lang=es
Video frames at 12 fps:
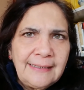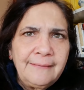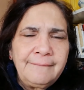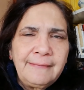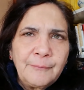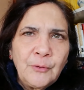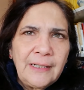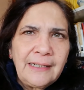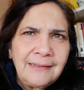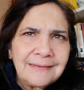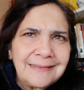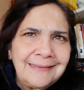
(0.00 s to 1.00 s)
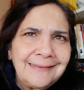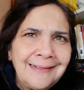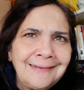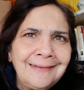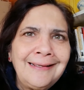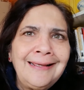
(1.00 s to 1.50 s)
debemos
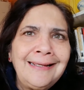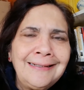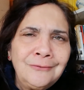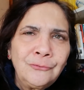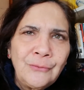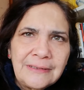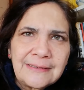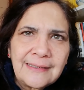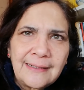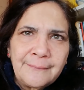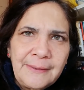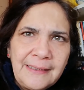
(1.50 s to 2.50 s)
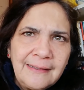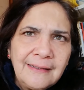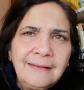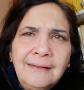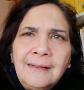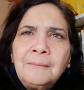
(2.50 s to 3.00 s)
ejercitar en nuestra vida